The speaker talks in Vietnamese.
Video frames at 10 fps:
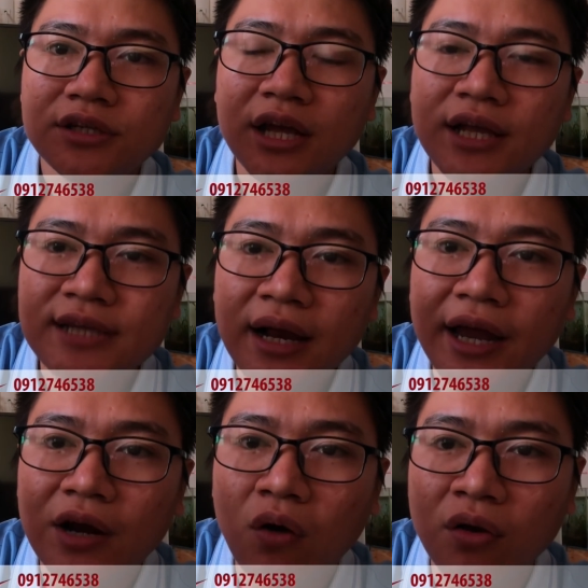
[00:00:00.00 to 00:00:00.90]
trên cái trang
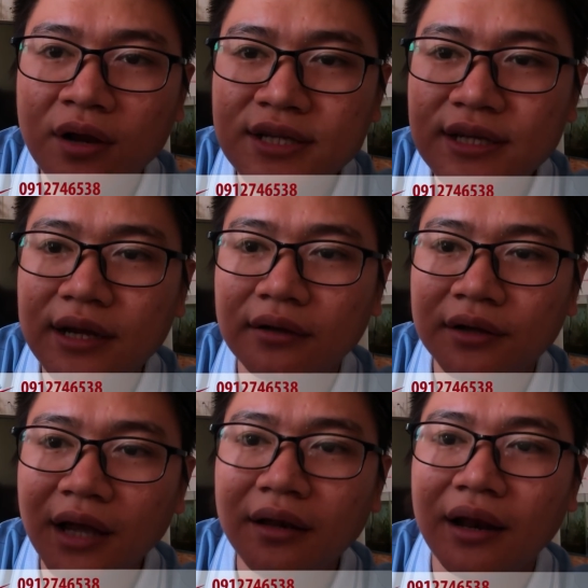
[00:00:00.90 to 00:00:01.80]
này nó có những cái gì ạ thứ
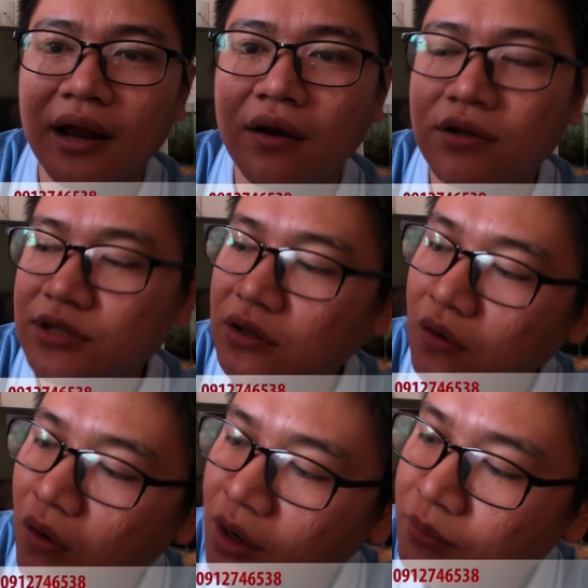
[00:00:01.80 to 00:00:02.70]
nhất là nó sẽ
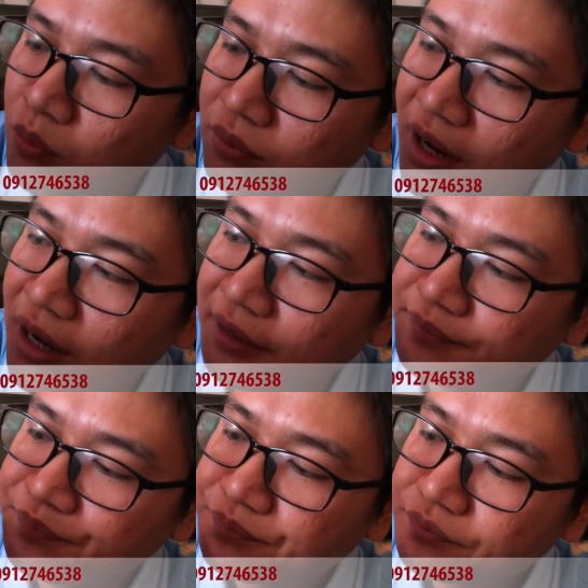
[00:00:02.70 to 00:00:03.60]
có cái mục là
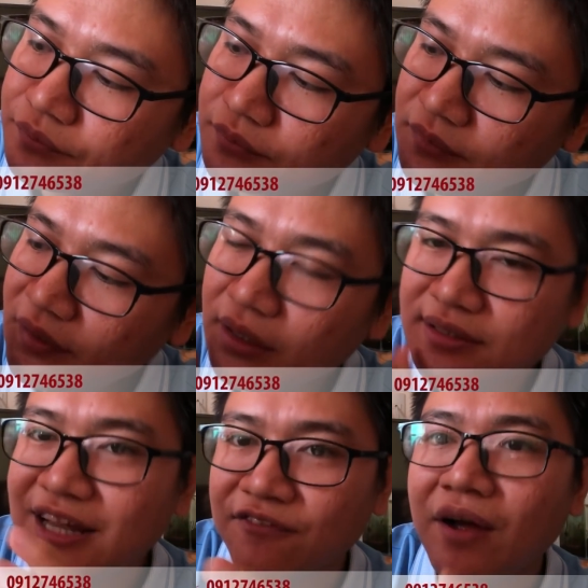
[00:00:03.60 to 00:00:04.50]

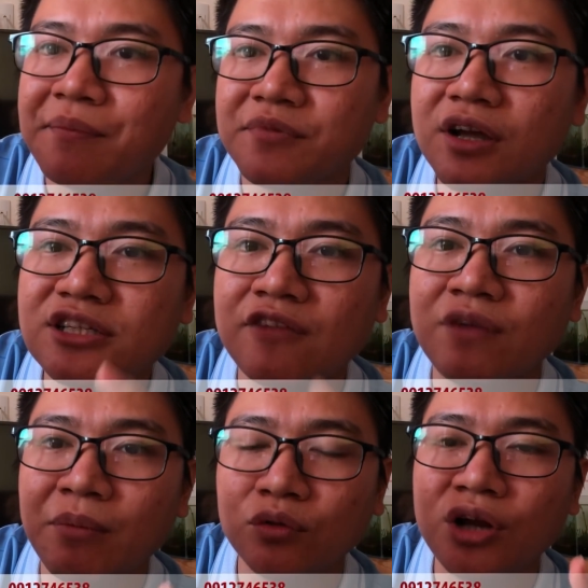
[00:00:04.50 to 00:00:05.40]
sản phẩm những cái sản
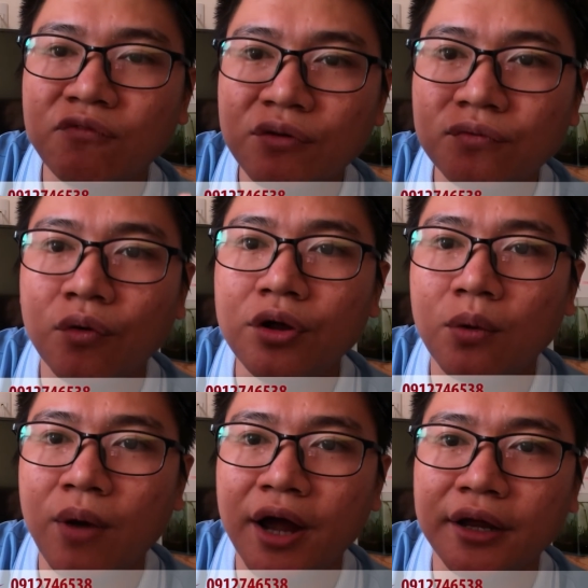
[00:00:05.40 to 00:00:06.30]
phẩm mà tôi đang phân phối ở
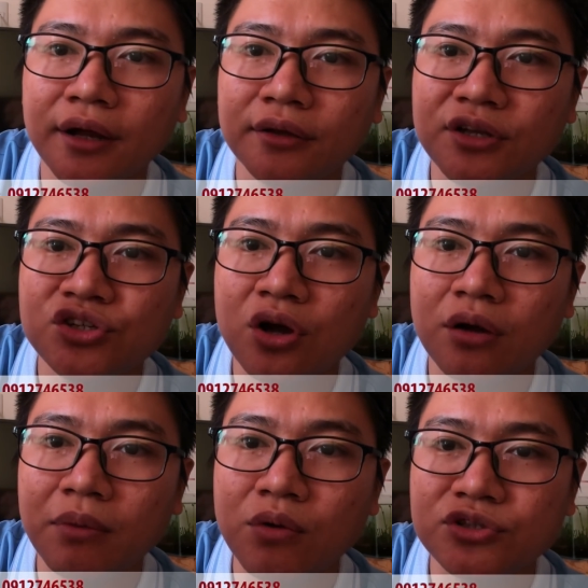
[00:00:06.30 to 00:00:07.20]
ngoài ờ, thị
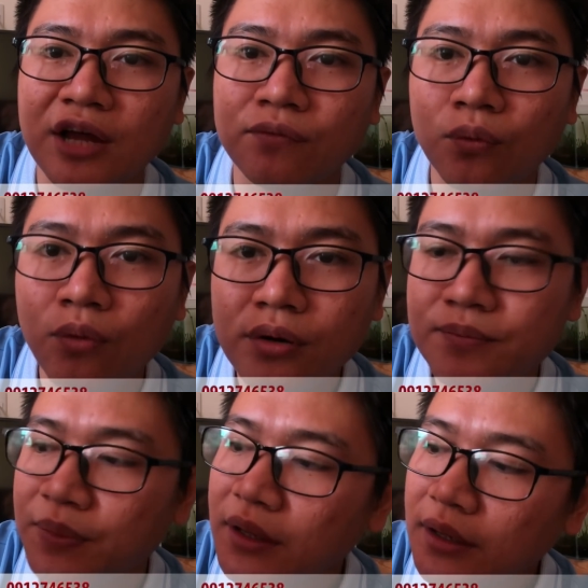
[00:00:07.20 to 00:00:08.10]
trường bất động sản Phú Quốc
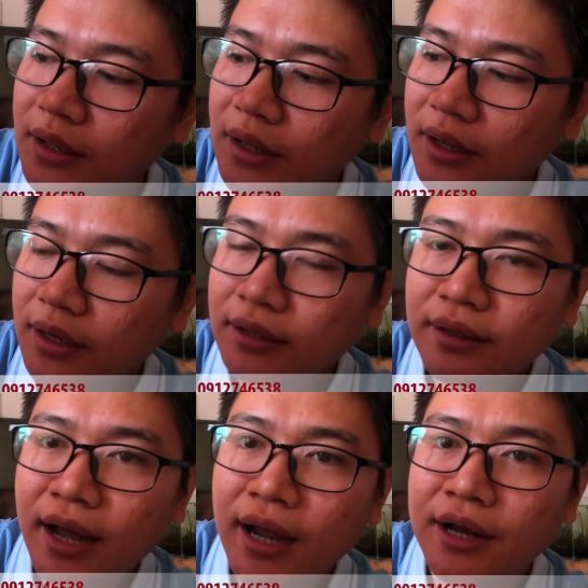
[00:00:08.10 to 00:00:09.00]
cái
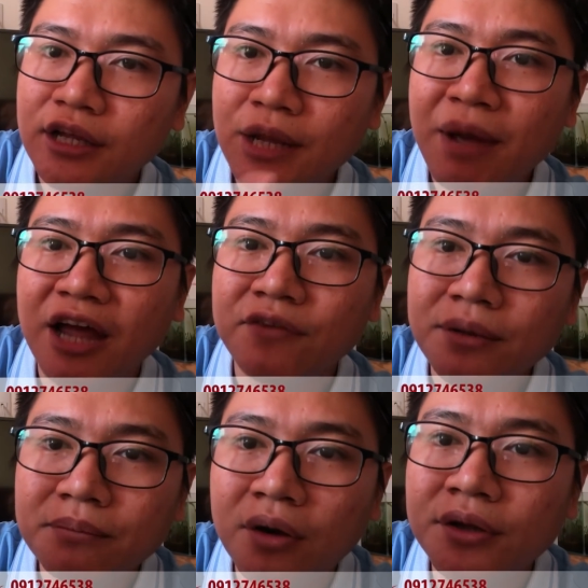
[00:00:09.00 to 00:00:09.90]
thứ hai là những cái bài
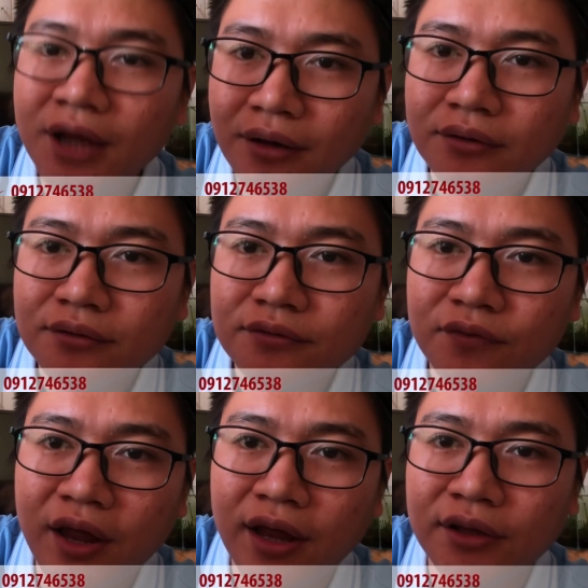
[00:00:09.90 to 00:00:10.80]
viết mới nhất
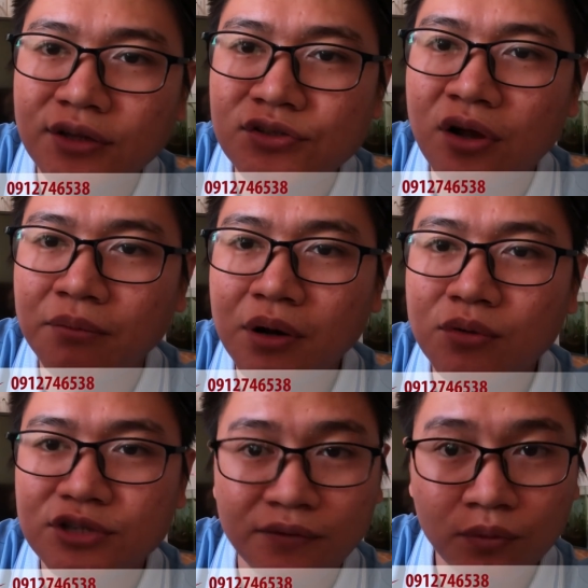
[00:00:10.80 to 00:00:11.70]
về thị trường bất
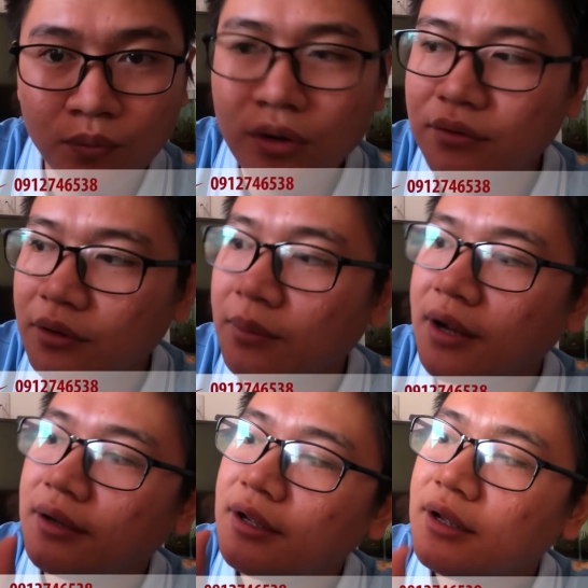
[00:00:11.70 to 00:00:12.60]
động sản Phú Quốc đúng không ạ